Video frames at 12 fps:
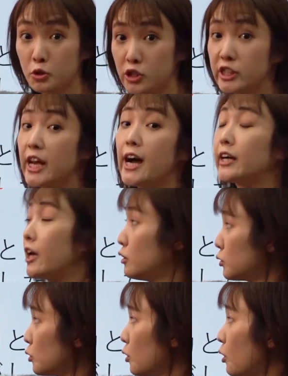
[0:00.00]
してあげ
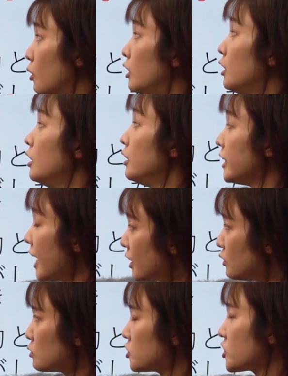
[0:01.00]
ると、
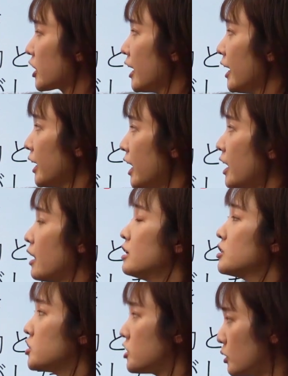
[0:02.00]
何の力が
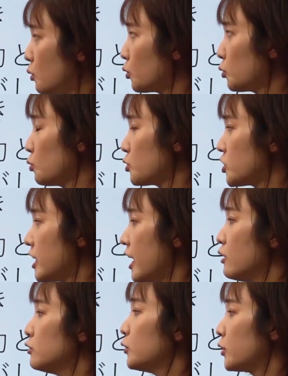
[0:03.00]
仕事をしてい
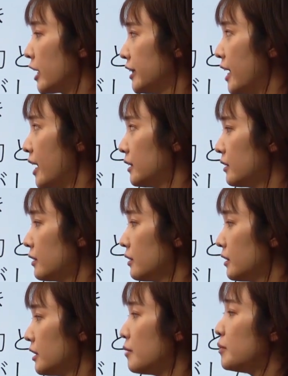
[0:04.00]
るのかなっ
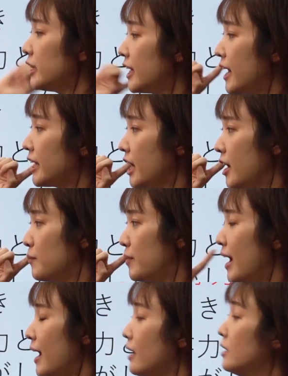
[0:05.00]
て見てあげれ
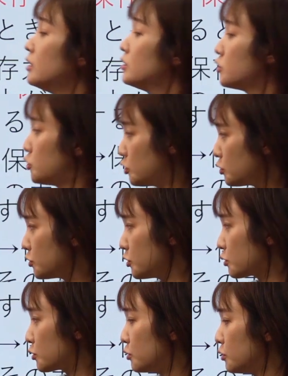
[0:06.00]
ば、重
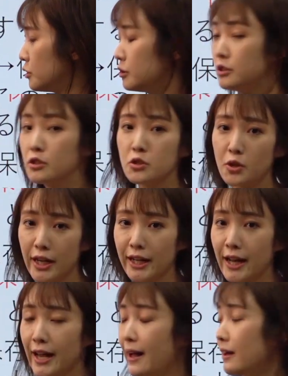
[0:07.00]
力、それ
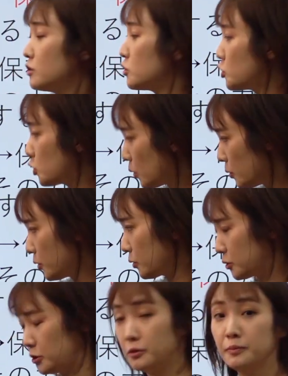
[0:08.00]
から張
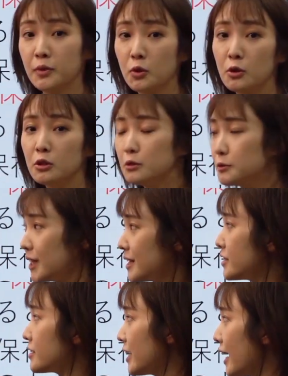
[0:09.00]
力、この2
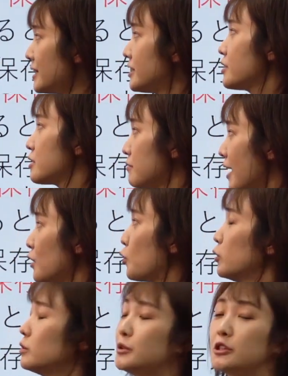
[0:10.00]
つが実はこ
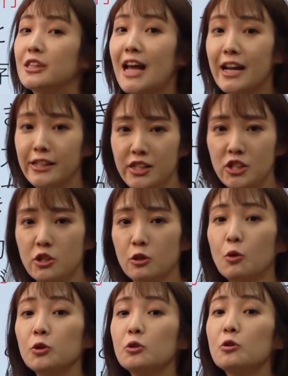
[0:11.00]
の物体に仕
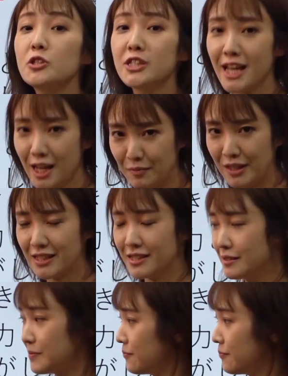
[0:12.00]
事をしています。